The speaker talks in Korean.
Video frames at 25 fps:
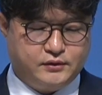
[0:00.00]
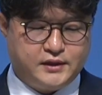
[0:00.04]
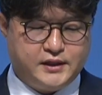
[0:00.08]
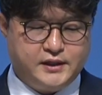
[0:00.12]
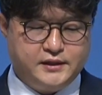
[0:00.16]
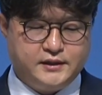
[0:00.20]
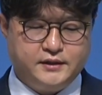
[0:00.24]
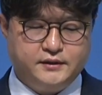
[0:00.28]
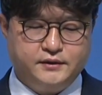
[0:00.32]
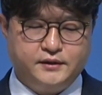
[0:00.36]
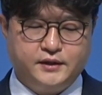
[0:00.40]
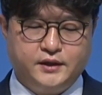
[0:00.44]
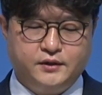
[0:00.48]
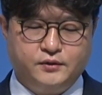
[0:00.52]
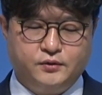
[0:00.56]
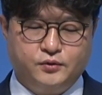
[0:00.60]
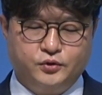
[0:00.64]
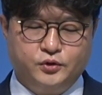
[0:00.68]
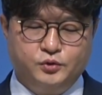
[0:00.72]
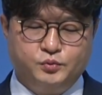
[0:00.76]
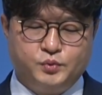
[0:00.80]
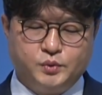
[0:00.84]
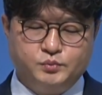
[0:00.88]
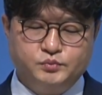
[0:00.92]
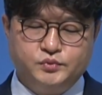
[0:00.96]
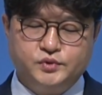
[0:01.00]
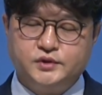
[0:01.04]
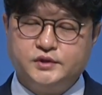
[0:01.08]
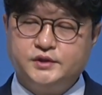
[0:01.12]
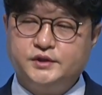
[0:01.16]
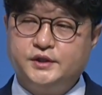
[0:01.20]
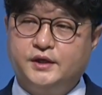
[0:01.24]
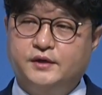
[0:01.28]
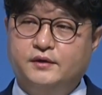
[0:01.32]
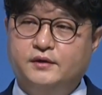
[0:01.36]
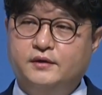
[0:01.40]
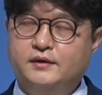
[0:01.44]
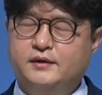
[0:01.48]
할 텐데요. 오늘
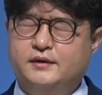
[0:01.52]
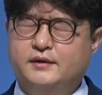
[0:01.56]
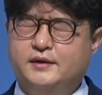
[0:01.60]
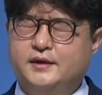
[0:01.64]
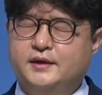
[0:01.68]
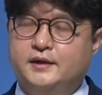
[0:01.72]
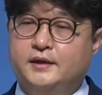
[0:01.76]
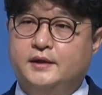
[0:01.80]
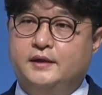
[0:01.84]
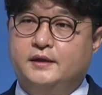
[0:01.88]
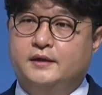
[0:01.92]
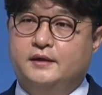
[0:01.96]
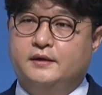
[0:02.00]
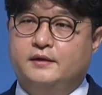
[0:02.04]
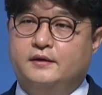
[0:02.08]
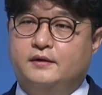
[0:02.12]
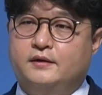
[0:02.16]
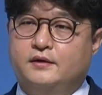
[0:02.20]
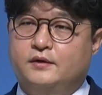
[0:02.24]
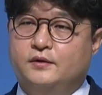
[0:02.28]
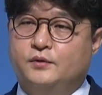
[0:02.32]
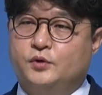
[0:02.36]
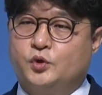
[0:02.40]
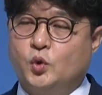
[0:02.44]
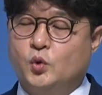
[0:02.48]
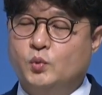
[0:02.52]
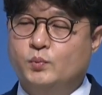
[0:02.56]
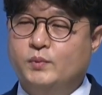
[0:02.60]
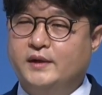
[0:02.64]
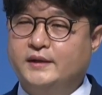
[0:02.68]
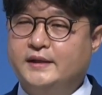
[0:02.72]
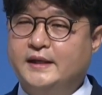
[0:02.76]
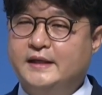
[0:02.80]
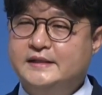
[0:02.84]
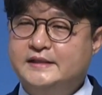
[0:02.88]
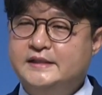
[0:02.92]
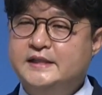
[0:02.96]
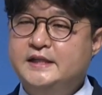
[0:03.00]
본문은요. 어,
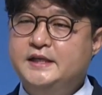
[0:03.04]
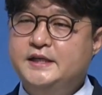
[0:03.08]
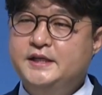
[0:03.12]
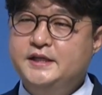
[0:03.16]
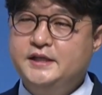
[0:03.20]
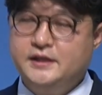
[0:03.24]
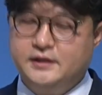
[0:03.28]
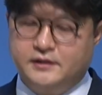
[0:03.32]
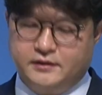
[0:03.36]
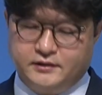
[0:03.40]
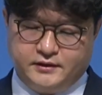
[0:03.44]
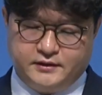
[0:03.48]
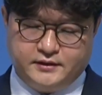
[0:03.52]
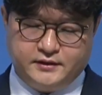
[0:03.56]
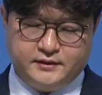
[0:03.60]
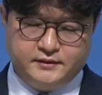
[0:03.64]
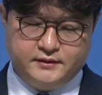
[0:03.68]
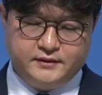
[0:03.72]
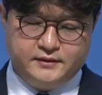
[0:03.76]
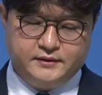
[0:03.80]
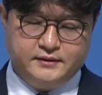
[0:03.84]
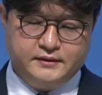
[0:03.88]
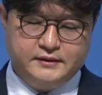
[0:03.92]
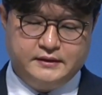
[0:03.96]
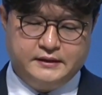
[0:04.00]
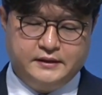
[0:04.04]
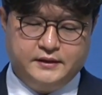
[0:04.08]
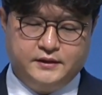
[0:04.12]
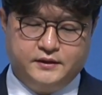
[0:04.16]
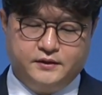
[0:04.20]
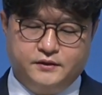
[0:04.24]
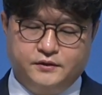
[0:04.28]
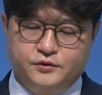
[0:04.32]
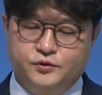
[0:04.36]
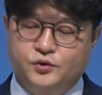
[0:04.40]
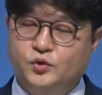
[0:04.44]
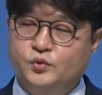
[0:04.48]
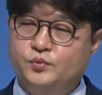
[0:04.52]
동방의 의인이었던
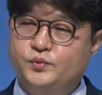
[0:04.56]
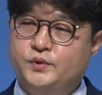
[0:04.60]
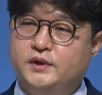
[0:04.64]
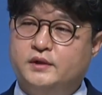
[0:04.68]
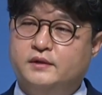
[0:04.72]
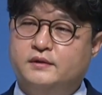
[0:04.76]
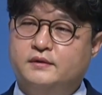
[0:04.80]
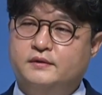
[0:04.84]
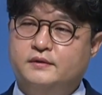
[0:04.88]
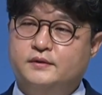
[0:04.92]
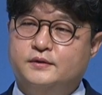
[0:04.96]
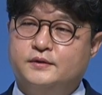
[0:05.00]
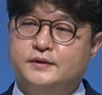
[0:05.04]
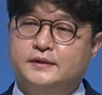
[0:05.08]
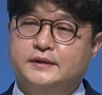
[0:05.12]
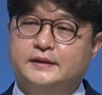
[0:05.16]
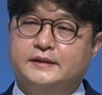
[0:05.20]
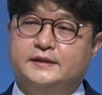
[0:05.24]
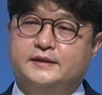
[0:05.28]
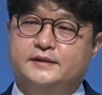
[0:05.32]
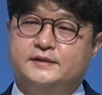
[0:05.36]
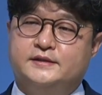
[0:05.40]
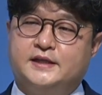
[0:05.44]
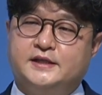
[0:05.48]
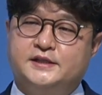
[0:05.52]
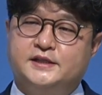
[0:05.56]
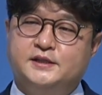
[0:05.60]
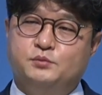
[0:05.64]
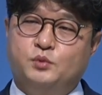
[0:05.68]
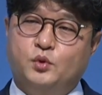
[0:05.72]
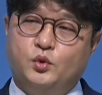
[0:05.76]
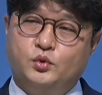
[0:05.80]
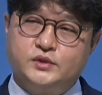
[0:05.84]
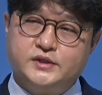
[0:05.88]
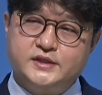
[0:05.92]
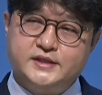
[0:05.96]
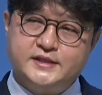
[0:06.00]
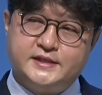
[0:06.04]
어, 요비요. 자신의
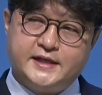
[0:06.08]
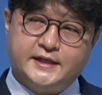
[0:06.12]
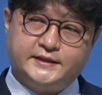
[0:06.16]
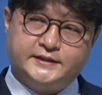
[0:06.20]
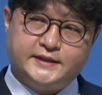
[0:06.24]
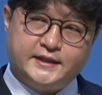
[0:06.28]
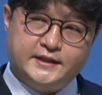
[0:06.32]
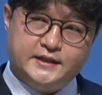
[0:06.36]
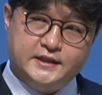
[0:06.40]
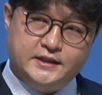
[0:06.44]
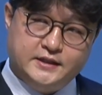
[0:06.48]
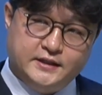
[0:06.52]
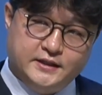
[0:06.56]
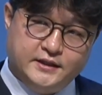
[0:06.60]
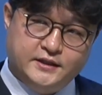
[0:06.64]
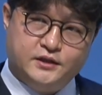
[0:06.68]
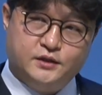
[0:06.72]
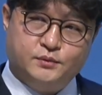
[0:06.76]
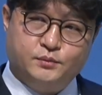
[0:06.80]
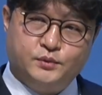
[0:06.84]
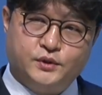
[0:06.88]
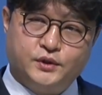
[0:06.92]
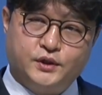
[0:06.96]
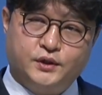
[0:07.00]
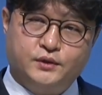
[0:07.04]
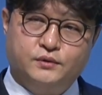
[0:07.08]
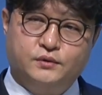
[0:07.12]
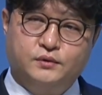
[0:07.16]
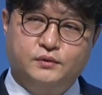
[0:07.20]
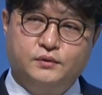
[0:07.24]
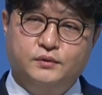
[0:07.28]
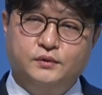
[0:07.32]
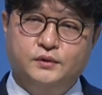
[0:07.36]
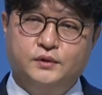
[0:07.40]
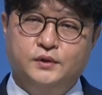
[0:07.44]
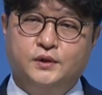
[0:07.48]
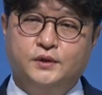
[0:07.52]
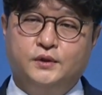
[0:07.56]
모든 재산을
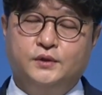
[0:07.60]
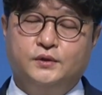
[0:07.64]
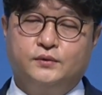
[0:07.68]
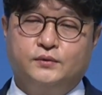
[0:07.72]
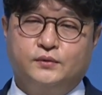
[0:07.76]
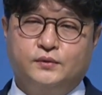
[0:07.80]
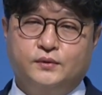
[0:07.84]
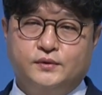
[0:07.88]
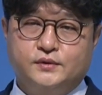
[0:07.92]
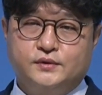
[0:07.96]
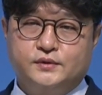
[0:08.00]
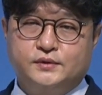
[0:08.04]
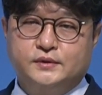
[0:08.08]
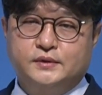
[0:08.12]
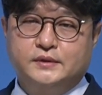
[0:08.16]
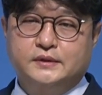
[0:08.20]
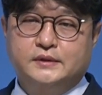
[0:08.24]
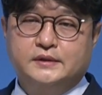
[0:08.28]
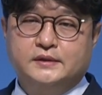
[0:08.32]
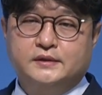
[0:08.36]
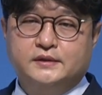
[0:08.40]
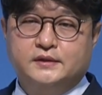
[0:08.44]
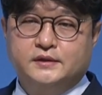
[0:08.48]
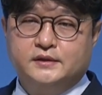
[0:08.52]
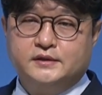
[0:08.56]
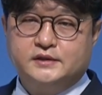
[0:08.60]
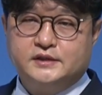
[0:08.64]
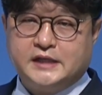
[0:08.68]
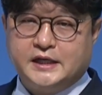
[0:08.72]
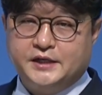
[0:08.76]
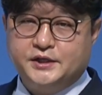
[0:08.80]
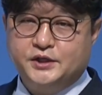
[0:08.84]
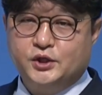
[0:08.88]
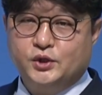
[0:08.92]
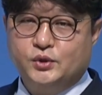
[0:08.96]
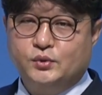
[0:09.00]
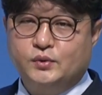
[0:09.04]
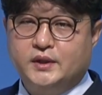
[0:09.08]
잃어버리고 또
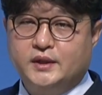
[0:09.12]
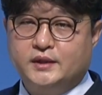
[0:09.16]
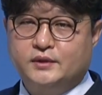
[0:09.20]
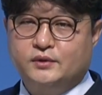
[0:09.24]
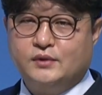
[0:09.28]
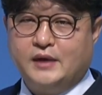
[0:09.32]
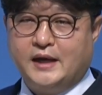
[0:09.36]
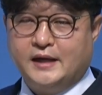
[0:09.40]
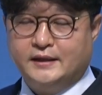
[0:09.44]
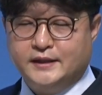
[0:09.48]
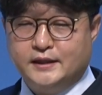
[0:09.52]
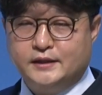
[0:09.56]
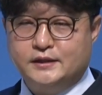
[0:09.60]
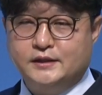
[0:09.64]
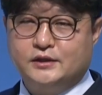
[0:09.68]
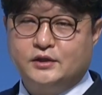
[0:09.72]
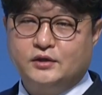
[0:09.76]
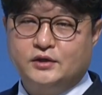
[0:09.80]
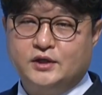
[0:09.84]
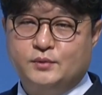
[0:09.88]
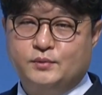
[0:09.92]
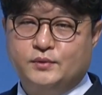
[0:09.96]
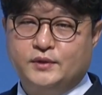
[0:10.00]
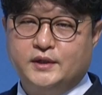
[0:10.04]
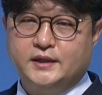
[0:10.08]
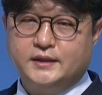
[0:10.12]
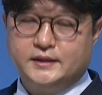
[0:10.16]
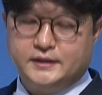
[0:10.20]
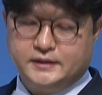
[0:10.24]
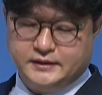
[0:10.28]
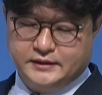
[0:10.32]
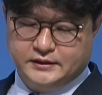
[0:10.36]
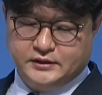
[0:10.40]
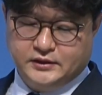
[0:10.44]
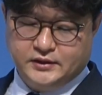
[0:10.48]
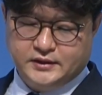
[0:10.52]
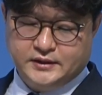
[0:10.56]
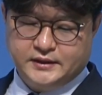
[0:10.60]
자녀와 또 아내를 떠나보내는
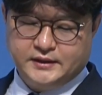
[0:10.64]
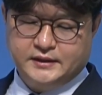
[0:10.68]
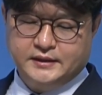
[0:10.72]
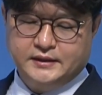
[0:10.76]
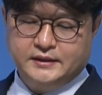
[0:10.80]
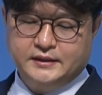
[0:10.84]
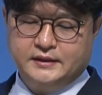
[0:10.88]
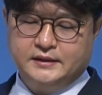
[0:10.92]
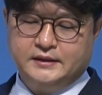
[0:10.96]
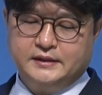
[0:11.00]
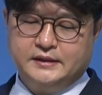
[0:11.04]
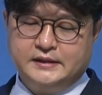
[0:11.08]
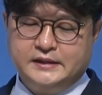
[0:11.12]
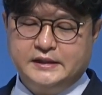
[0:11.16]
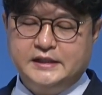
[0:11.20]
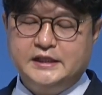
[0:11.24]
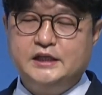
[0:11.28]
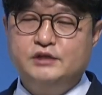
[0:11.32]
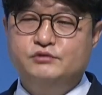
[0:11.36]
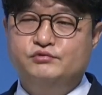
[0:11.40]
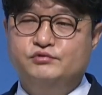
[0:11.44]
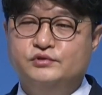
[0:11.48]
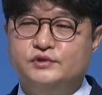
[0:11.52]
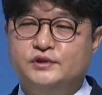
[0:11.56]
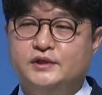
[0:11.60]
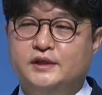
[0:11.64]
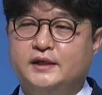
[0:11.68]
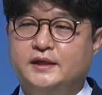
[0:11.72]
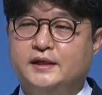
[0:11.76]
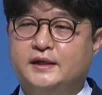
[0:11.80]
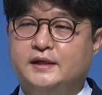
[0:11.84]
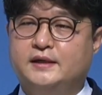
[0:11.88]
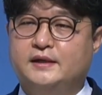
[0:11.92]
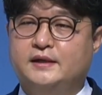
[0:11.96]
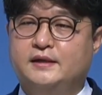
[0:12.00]
그런 이후에